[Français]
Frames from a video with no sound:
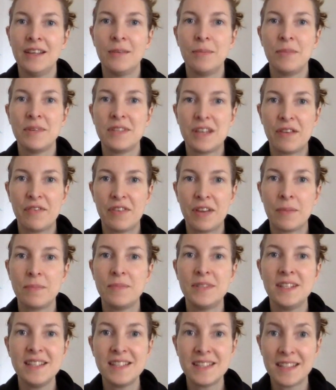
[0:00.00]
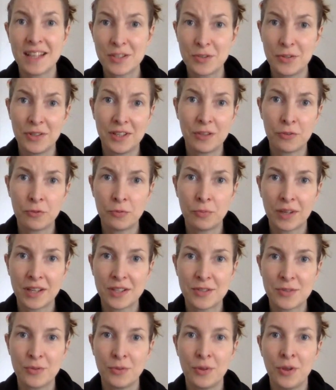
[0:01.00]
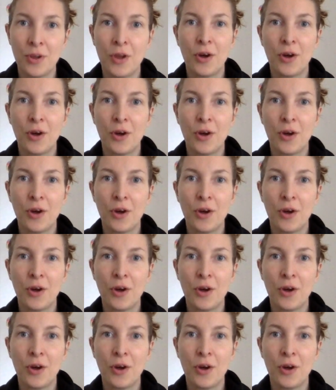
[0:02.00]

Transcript: mais ça fait un petit sas de décompression